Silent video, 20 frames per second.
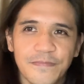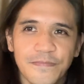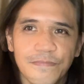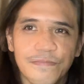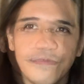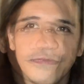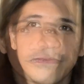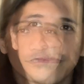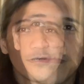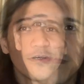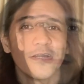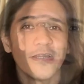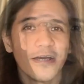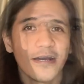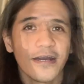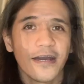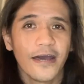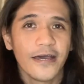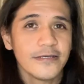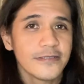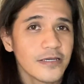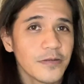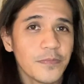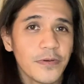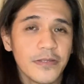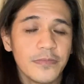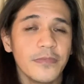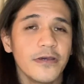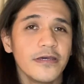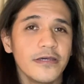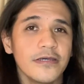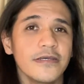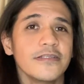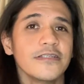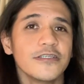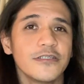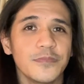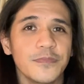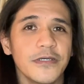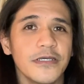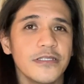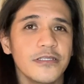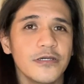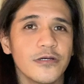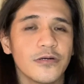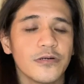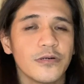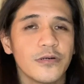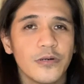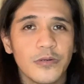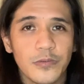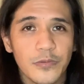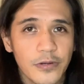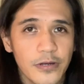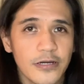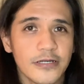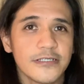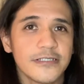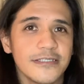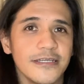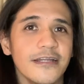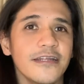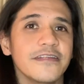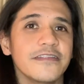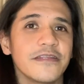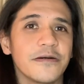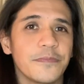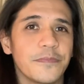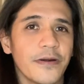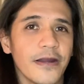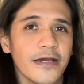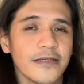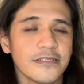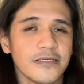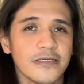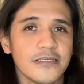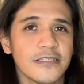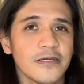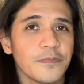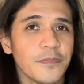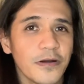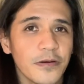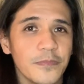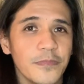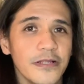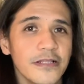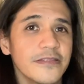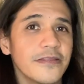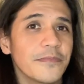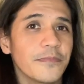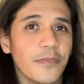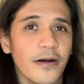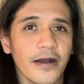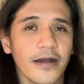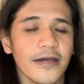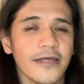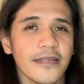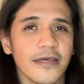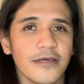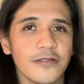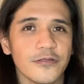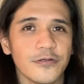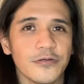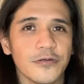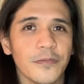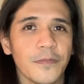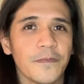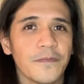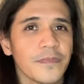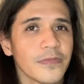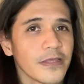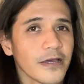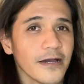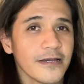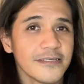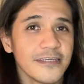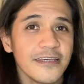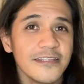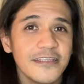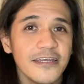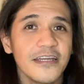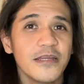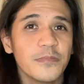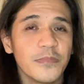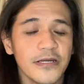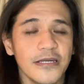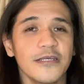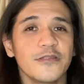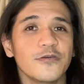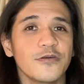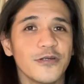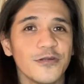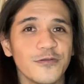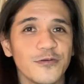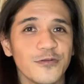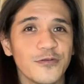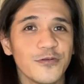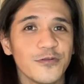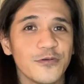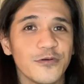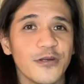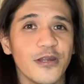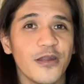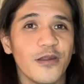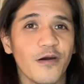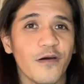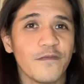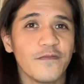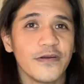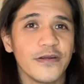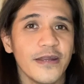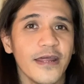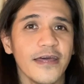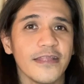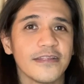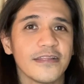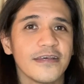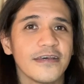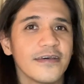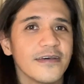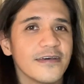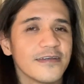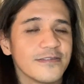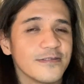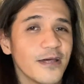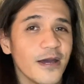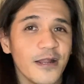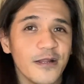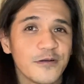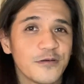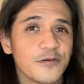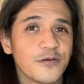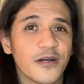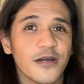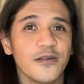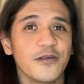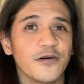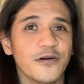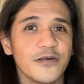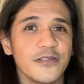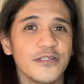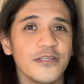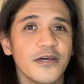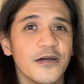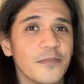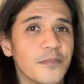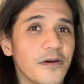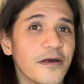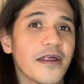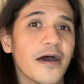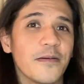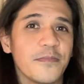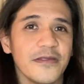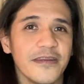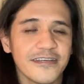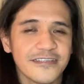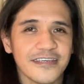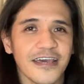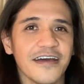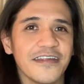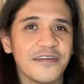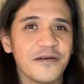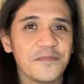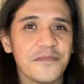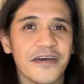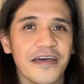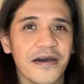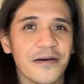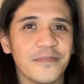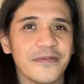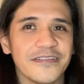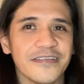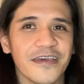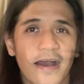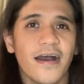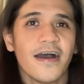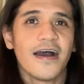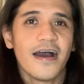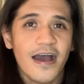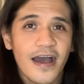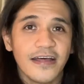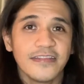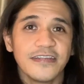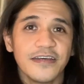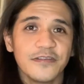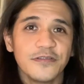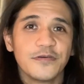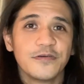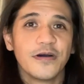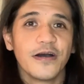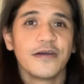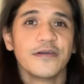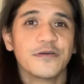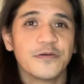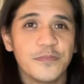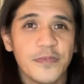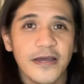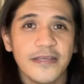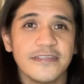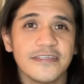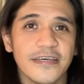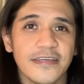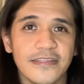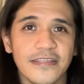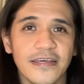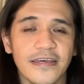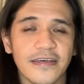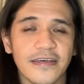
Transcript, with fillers: Sa totoo lang guys, upon making this video, we are still in the process sa pag-build ng bagay na ito. Kasi hindi naman ito natututunan overnight. Dahil kung ganoon, marami na sanang mayaman ngayon. At ito nga yung mindset